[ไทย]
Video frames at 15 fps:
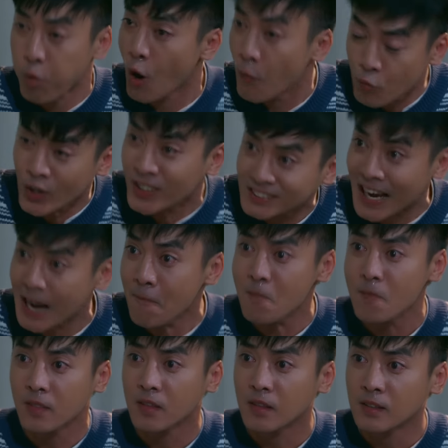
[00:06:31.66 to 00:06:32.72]
ผมน้อยใจ
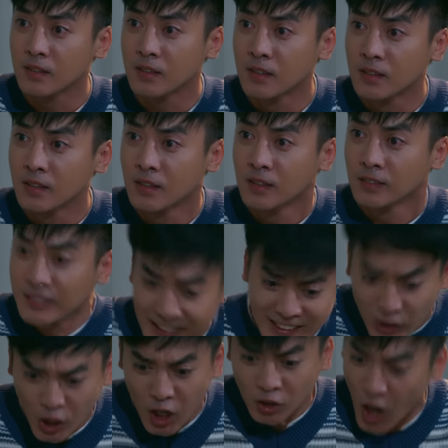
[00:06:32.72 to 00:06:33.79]
คุ
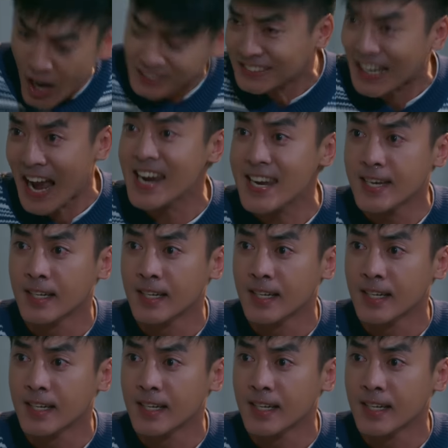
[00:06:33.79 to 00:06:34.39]
ณจะต้องน้อยใจ